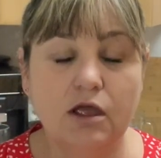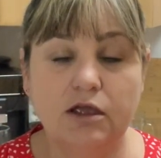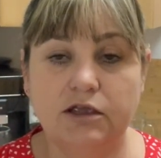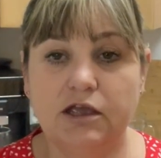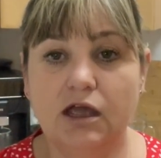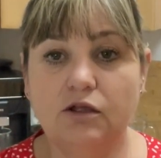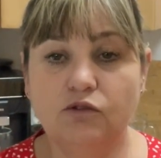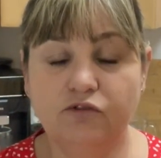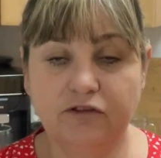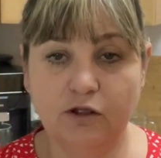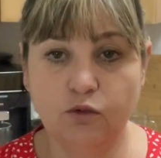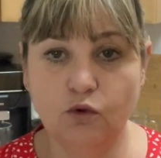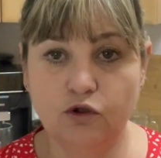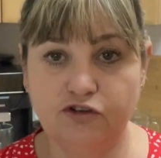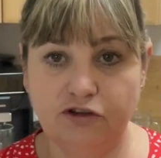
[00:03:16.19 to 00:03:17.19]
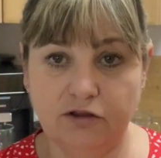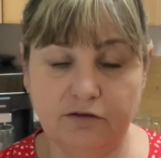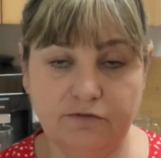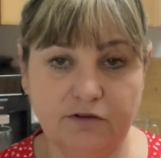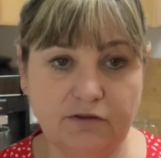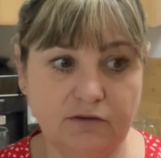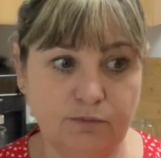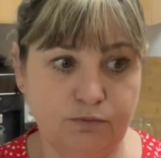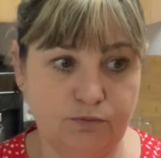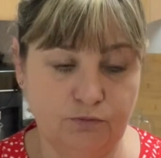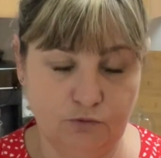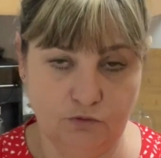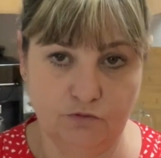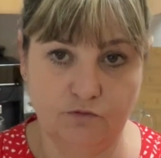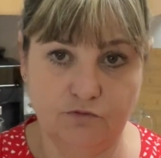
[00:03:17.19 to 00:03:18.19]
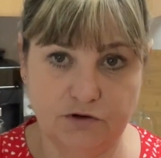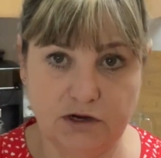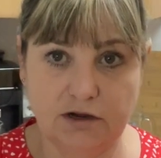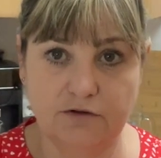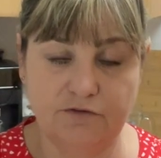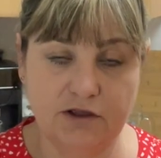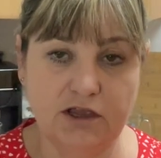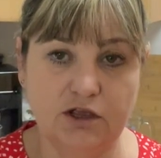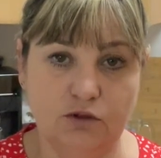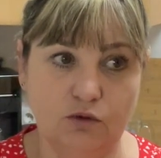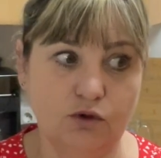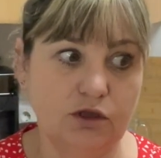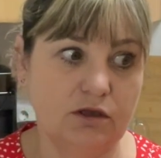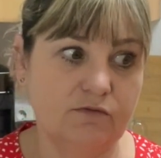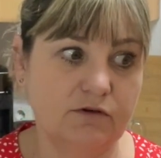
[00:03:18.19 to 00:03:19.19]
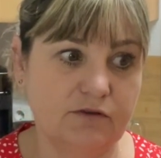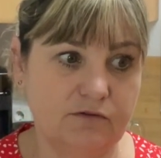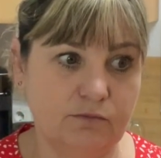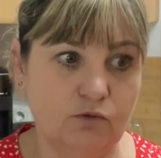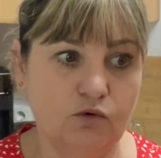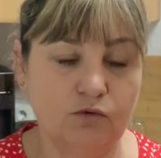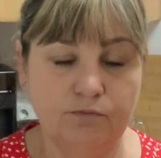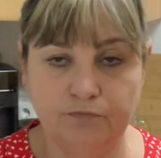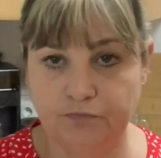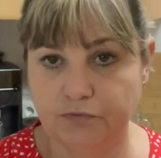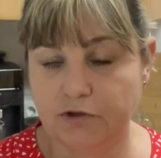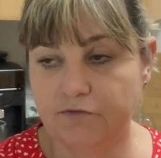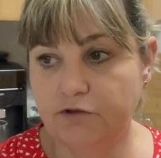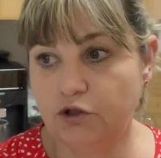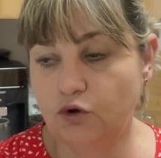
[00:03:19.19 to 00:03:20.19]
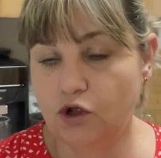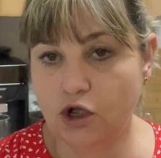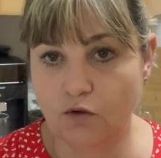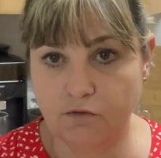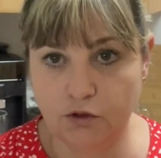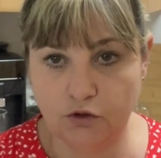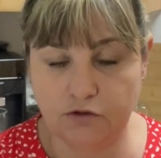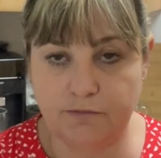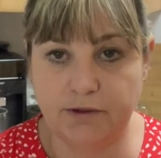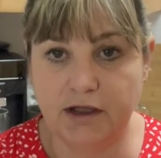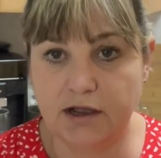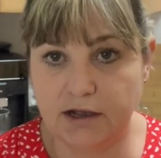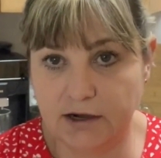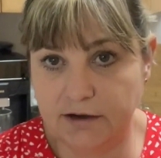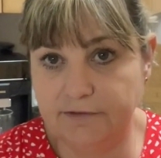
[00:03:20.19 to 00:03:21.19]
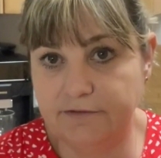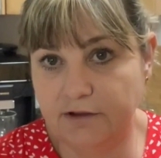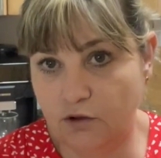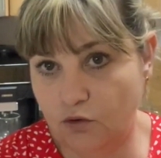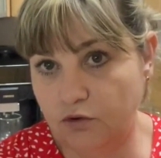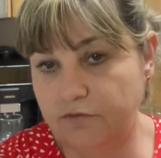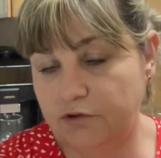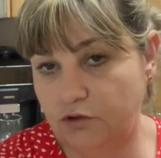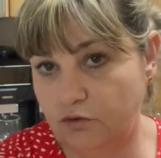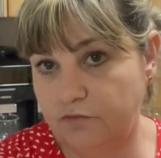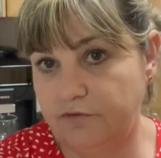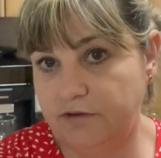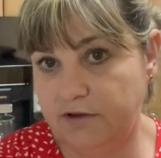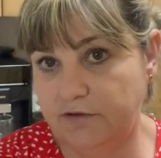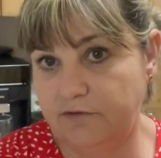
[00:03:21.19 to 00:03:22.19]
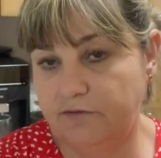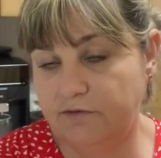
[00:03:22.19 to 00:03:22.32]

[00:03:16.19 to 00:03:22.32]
Я эту залу сейчас высыпну, ну, вы, выкину и возьму ведро. Я говорю, Володь, тебе какая разница, какое ведро взять?